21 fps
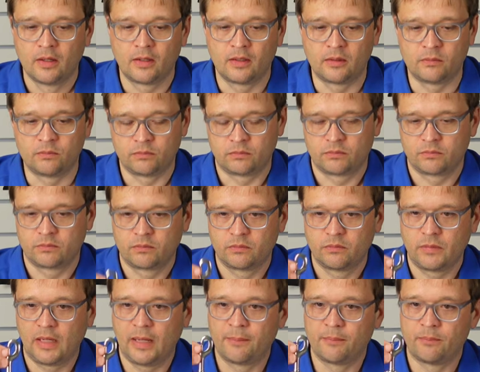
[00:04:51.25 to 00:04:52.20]
Ähm,
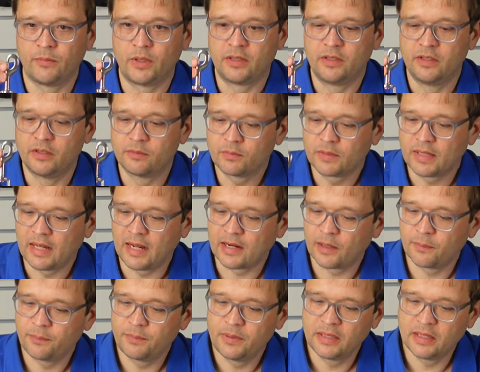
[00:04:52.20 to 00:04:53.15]
eben mit diesem
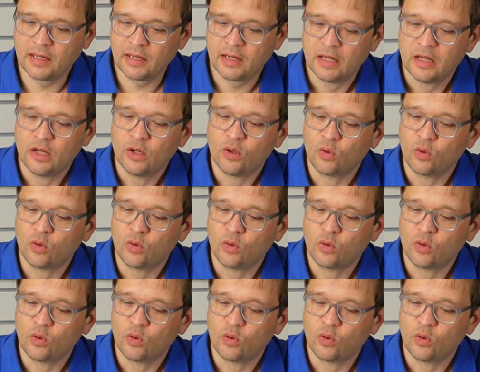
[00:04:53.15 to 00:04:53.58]
Karabiner